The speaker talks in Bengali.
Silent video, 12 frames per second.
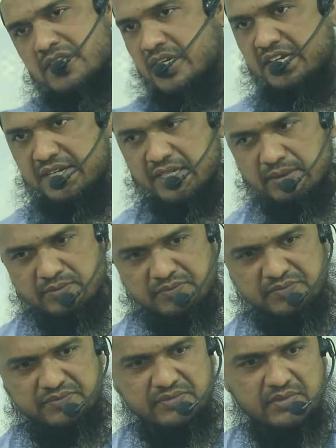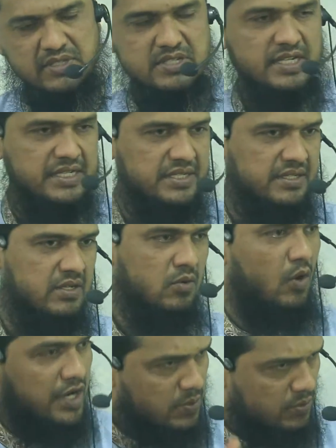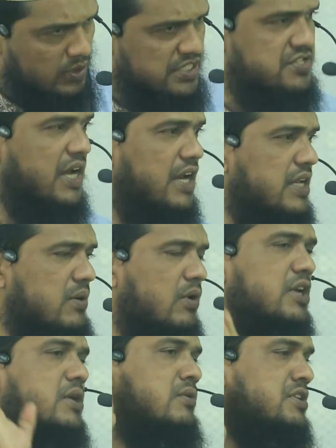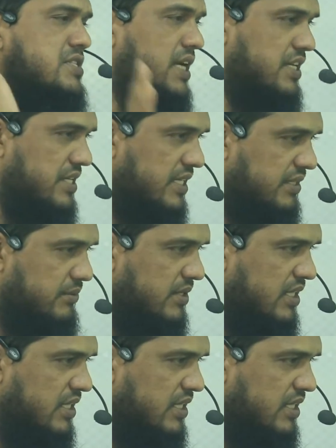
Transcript: আমরা জানি না জানি অনেকগুলি জানি অনেকগুলি জানি না